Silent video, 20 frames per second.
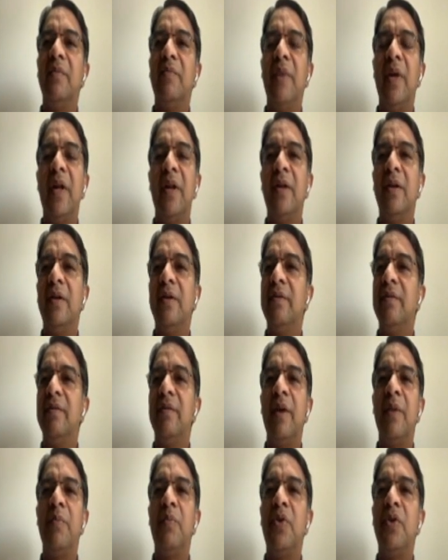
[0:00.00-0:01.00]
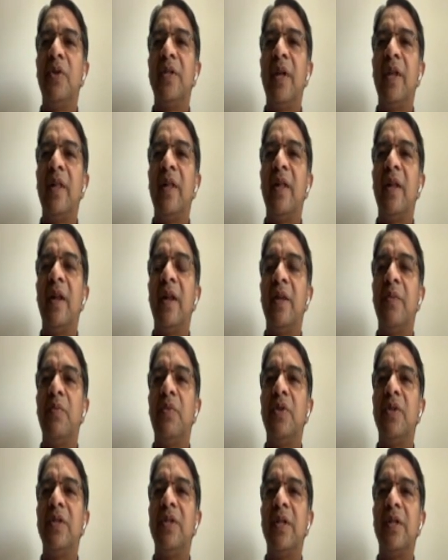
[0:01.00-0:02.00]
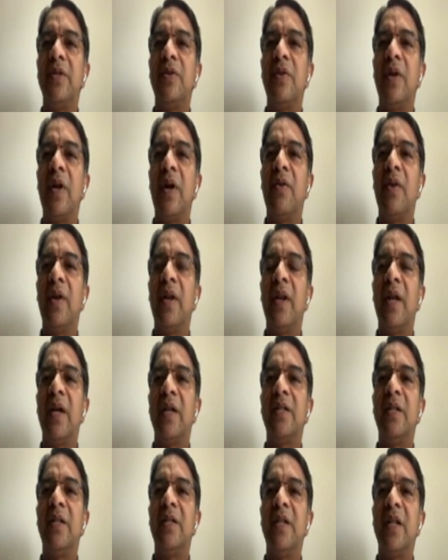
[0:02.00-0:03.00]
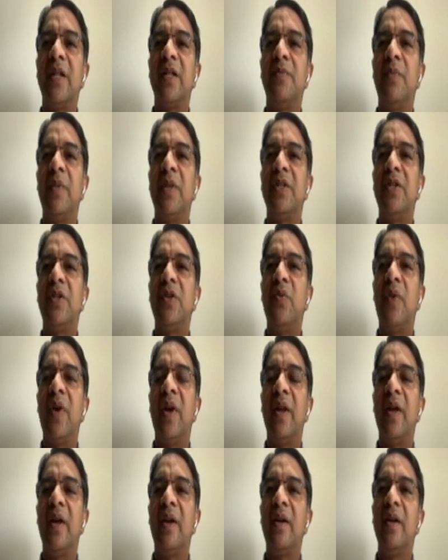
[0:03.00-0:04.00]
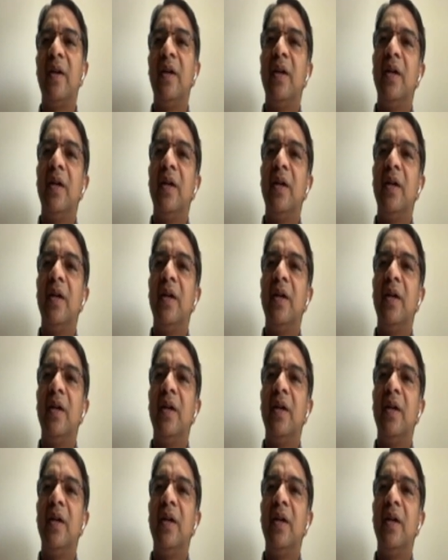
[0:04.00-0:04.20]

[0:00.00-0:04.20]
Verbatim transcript: మీరు రిపోర్ట్స్ ఏదైనా రిపోర్ట్స్ తీసుకున్నా కూడా నెక్స్ట్ సిక్స్ మంత్స్ టు వన్ ఇయర్